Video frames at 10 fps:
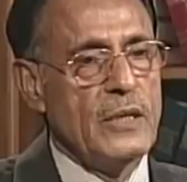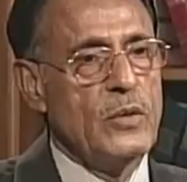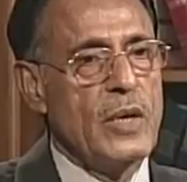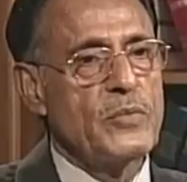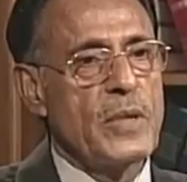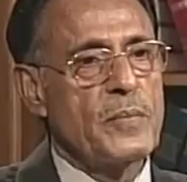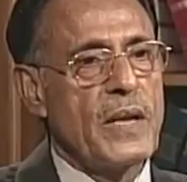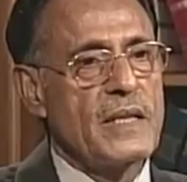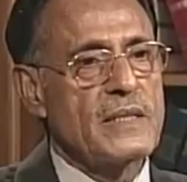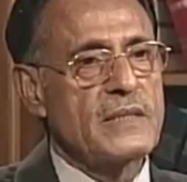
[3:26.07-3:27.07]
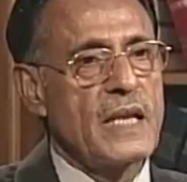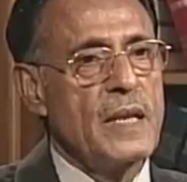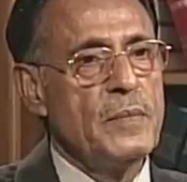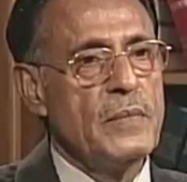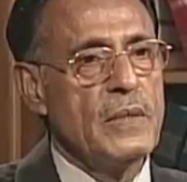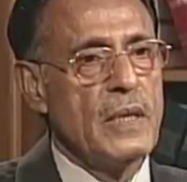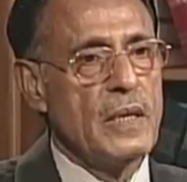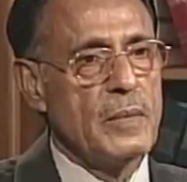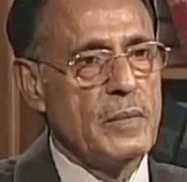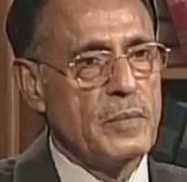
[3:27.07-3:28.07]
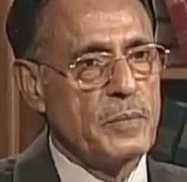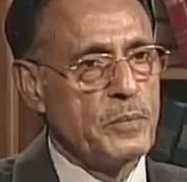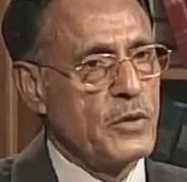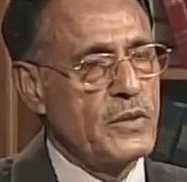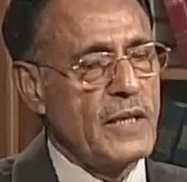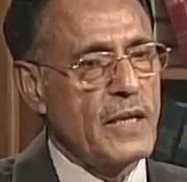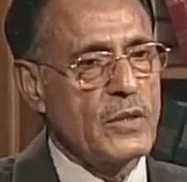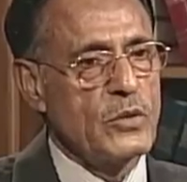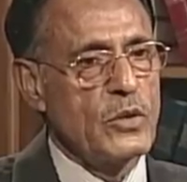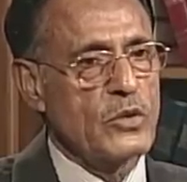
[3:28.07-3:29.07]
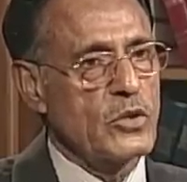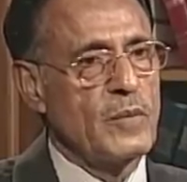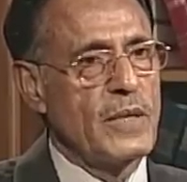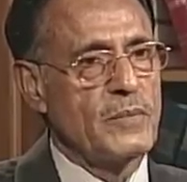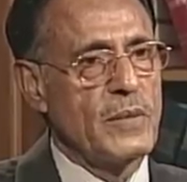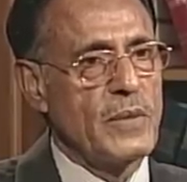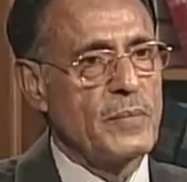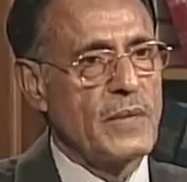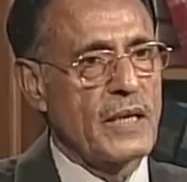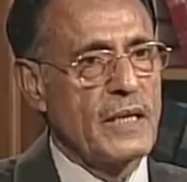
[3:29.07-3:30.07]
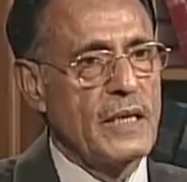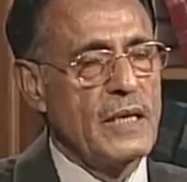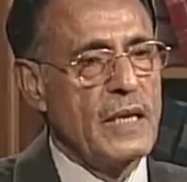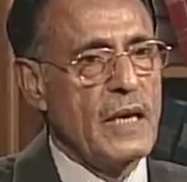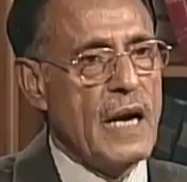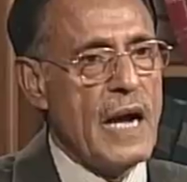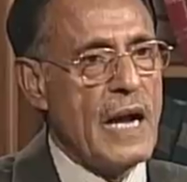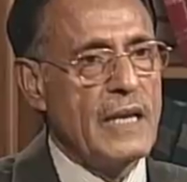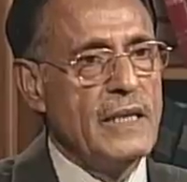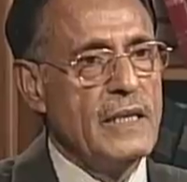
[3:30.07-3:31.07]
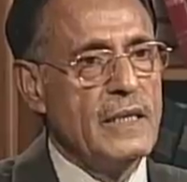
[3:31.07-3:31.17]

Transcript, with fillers: ইউ হ্যাভ টু অ্যাপ্লাই দ্য সেম প্রত্যেকের জন্য সমানভাবে আপনাকে আইন